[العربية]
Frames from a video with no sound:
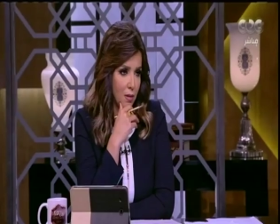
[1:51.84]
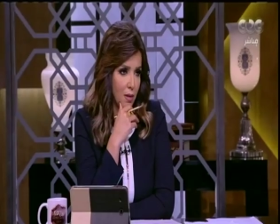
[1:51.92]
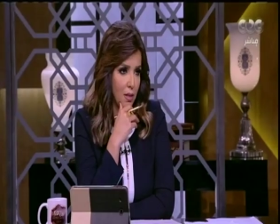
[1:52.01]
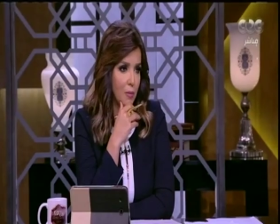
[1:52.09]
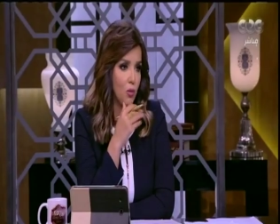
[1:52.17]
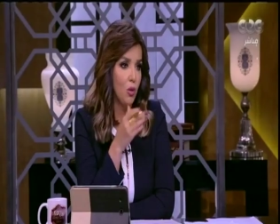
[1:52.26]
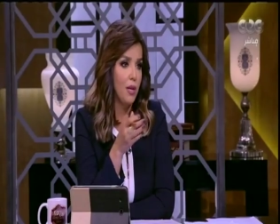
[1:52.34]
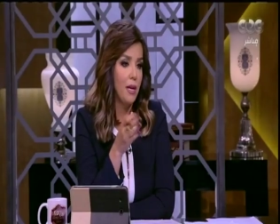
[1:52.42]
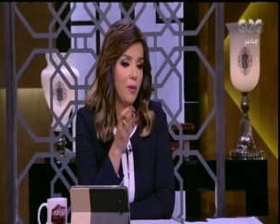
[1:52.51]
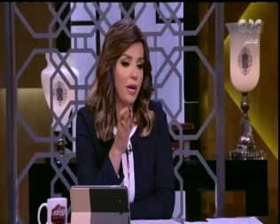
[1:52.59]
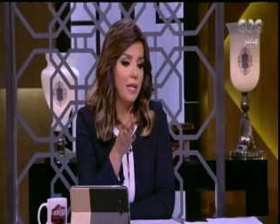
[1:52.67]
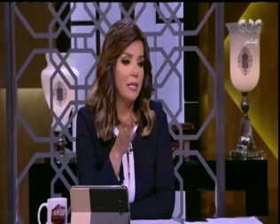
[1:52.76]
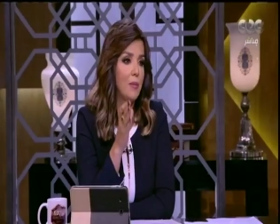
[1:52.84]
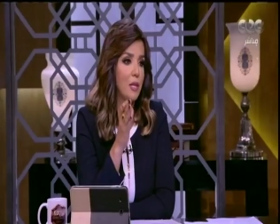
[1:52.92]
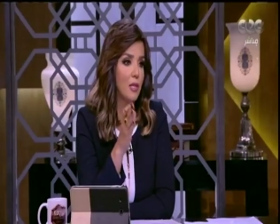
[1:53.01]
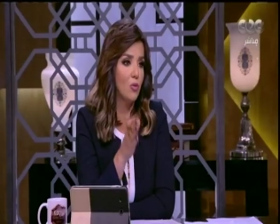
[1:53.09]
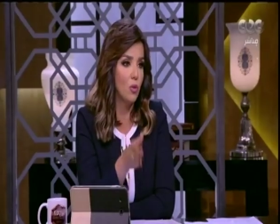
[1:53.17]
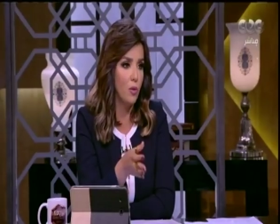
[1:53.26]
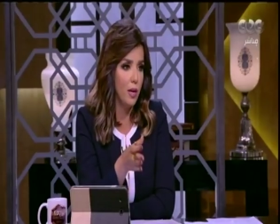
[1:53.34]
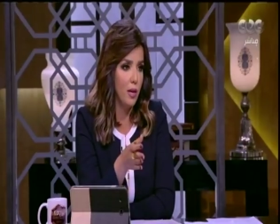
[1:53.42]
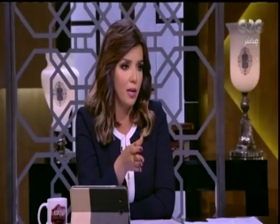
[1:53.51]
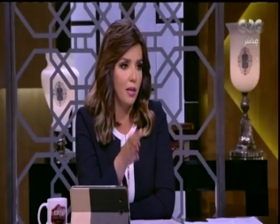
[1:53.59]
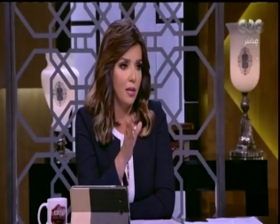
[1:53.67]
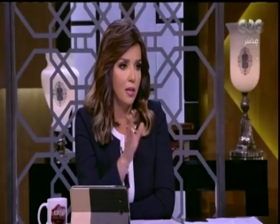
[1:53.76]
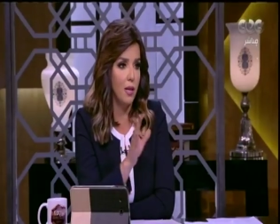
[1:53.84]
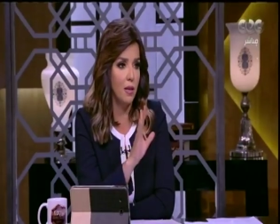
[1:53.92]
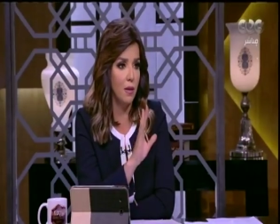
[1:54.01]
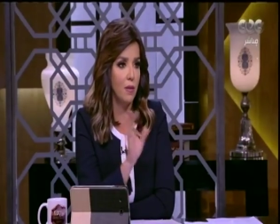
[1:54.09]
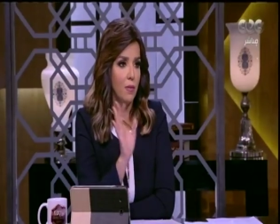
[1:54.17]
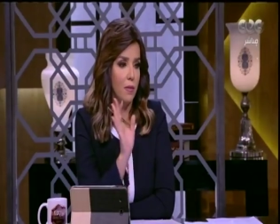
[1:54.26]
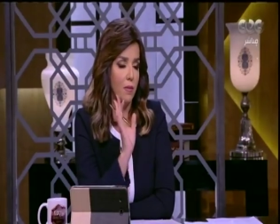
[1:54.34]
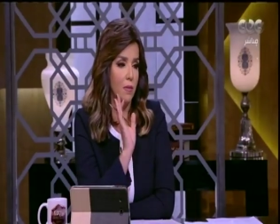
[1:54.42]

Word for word: حضرتك بتقول انها واحده من الدول اقرب رز